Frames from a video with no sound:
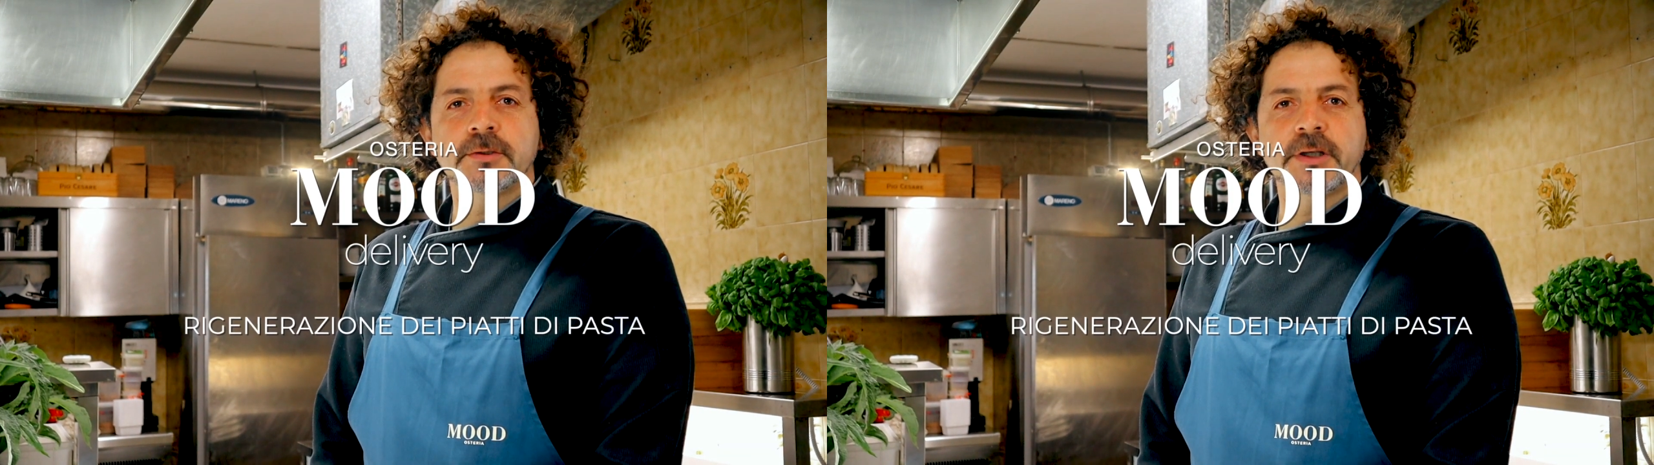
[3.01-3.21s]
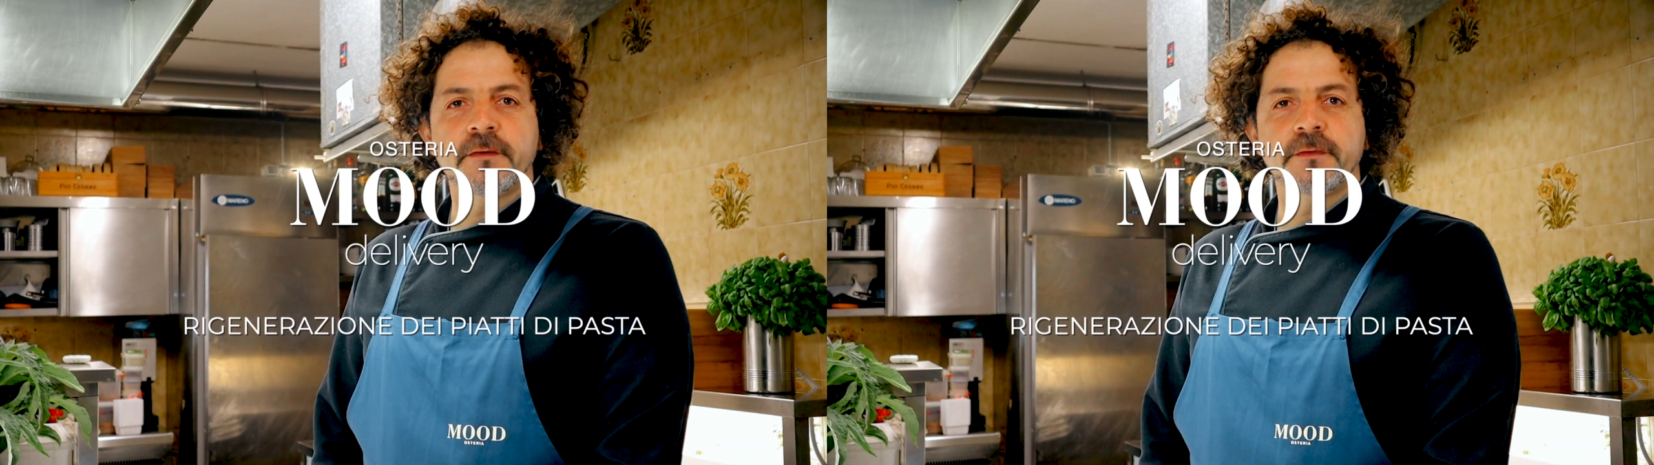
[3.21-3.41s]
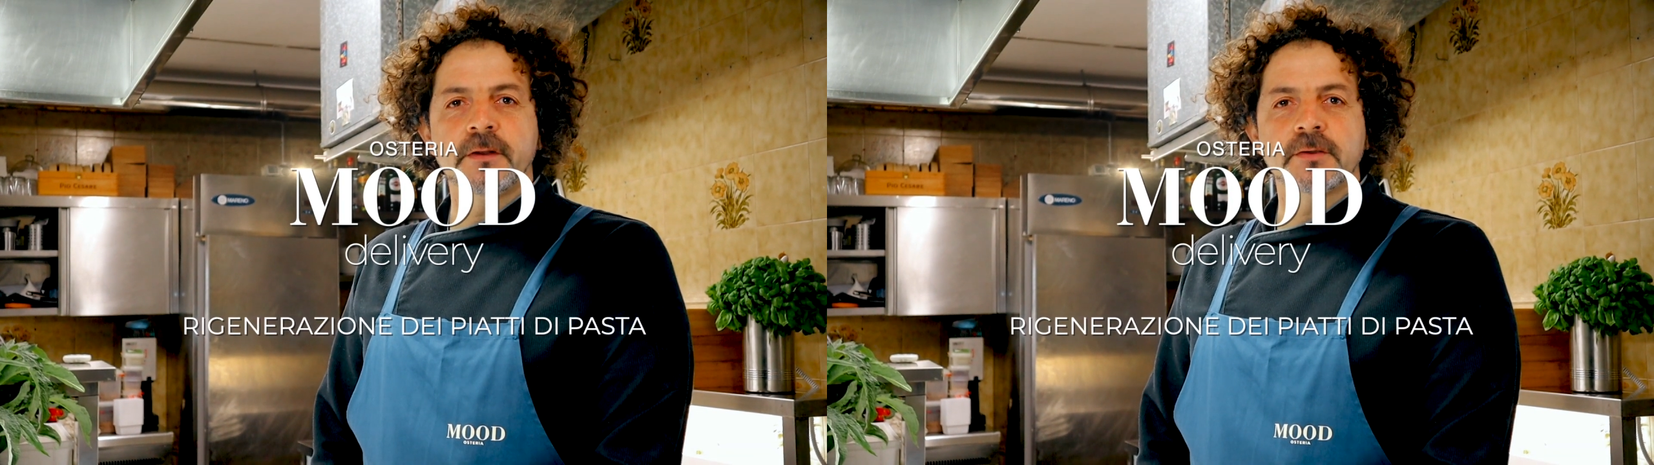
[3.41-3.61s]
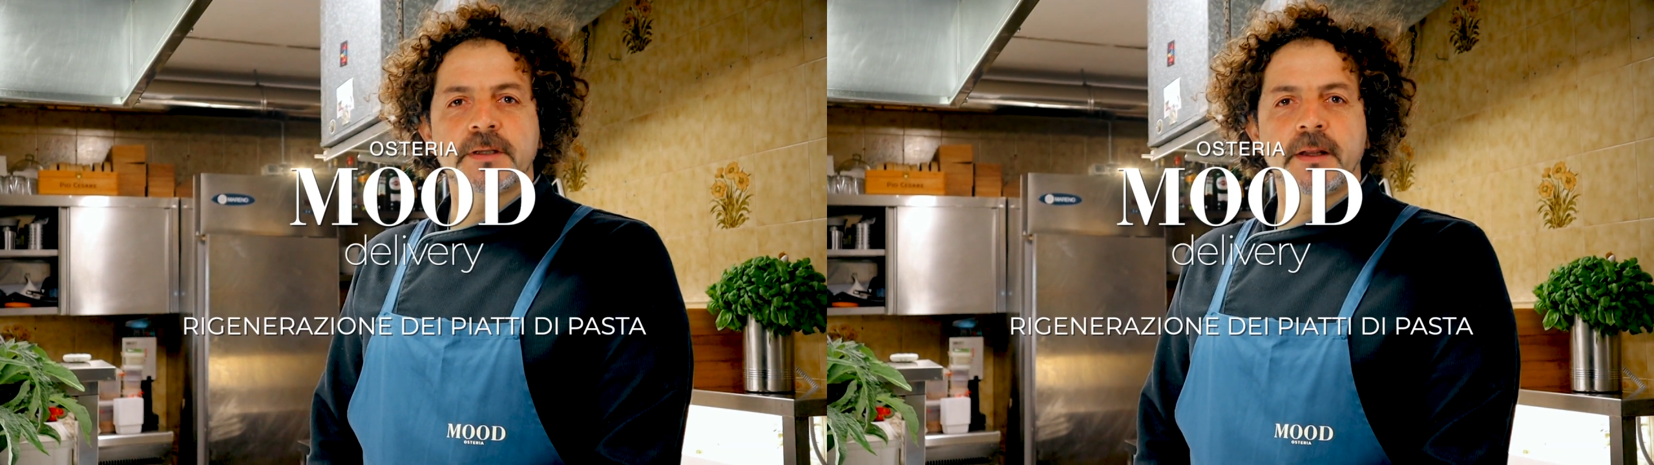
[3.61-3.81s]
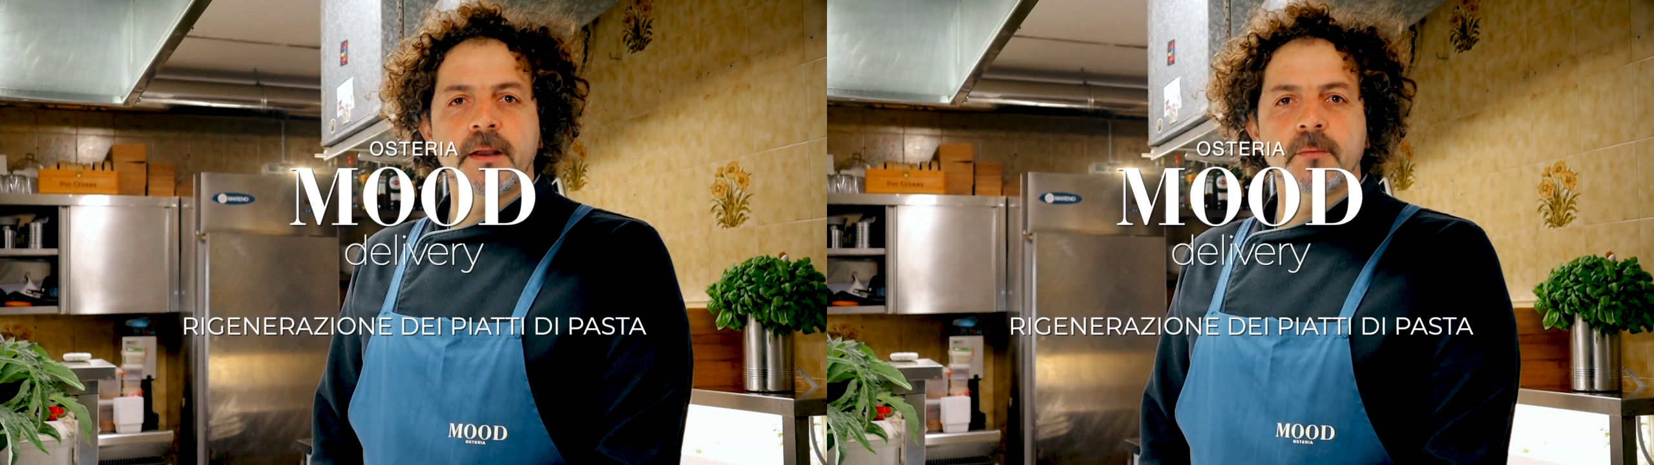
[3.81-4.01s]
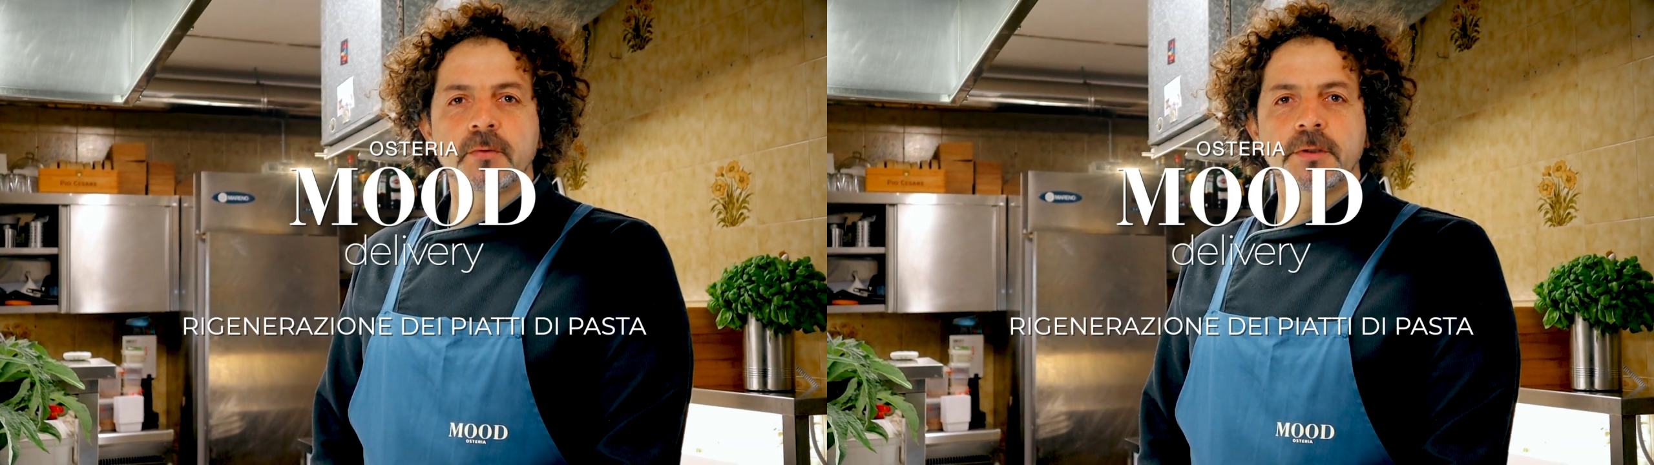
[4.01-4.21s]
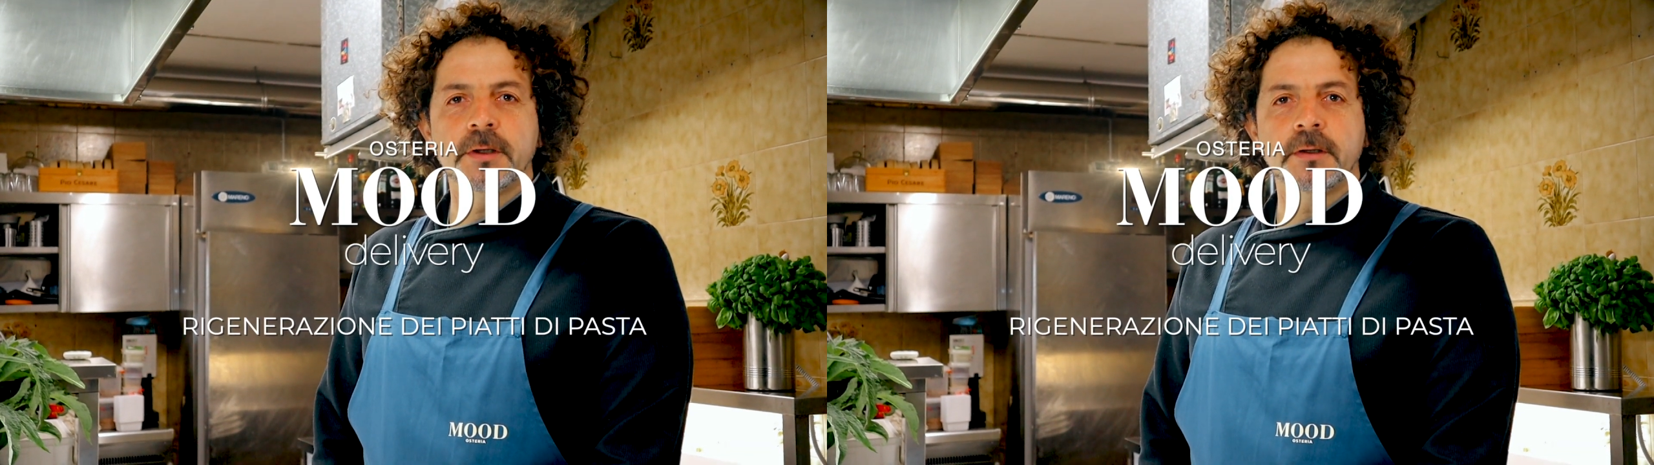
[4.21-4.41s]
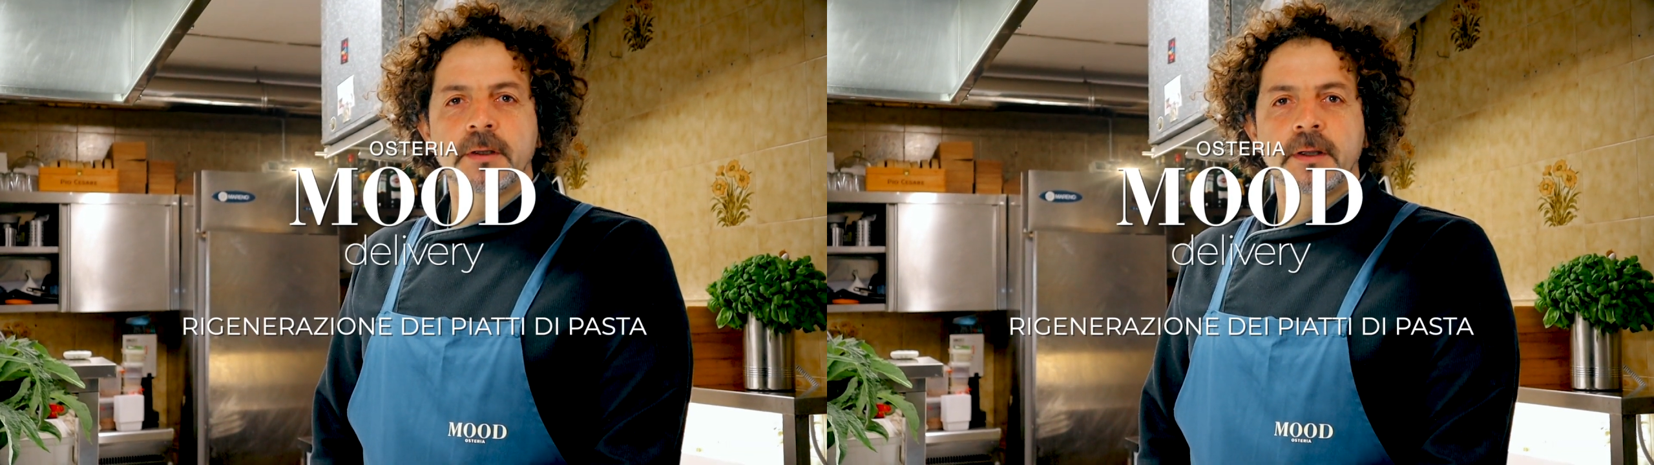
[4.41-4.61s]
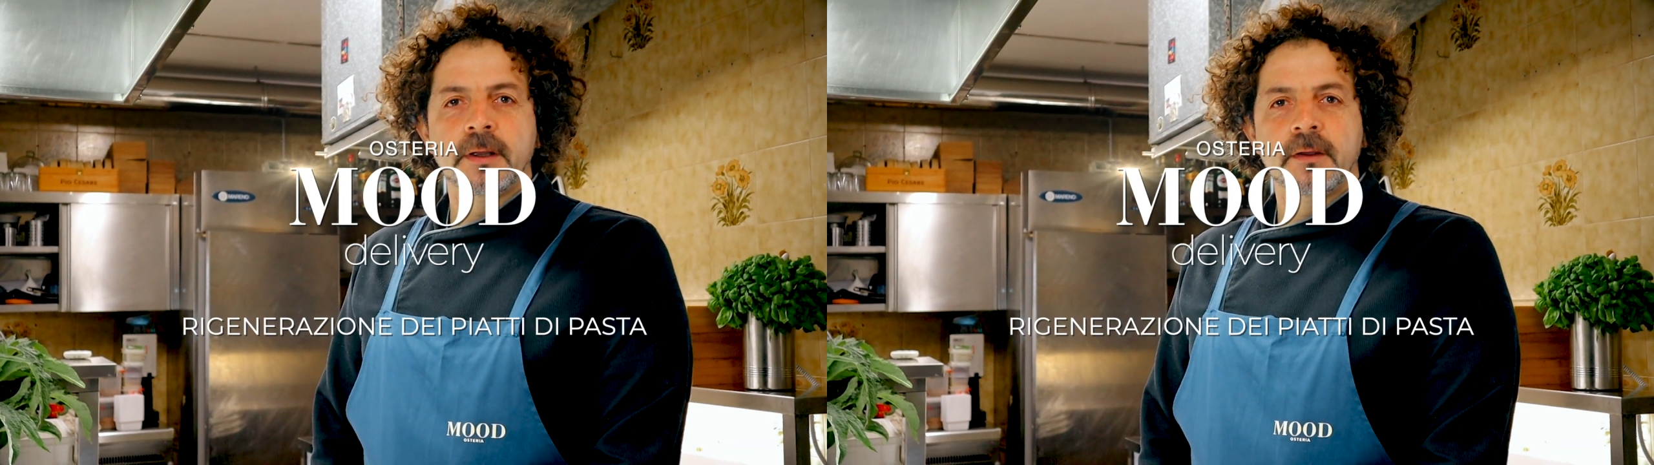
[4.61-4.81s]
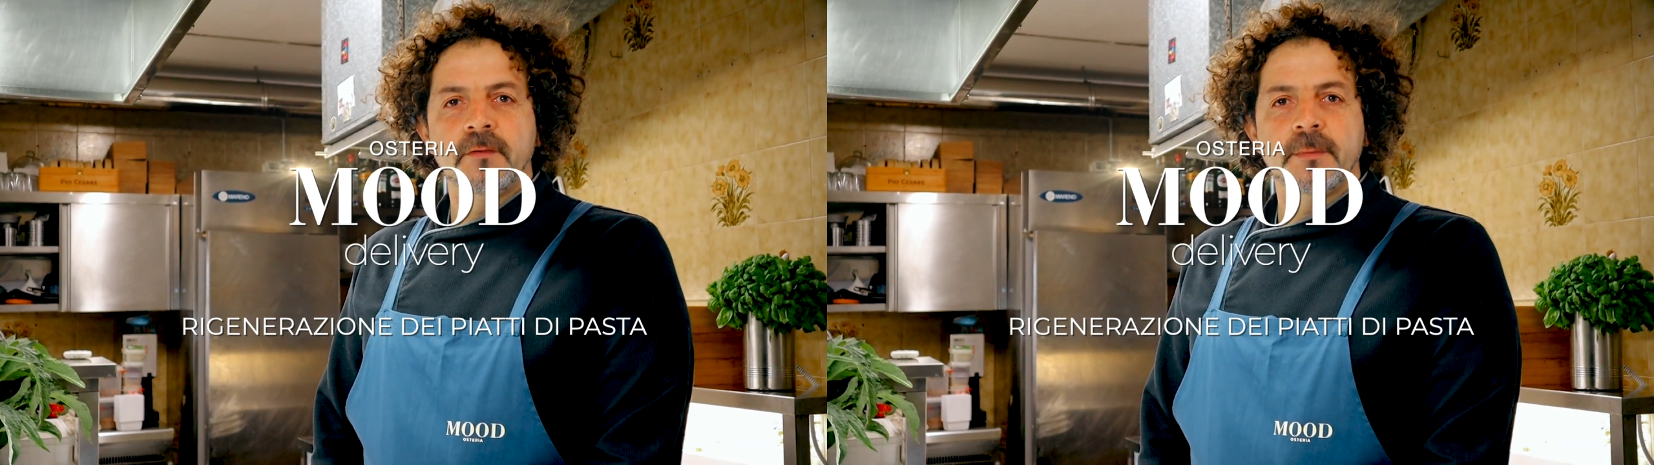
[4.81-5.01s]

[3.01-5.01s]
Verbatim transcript: chef dell'Osteria Mood.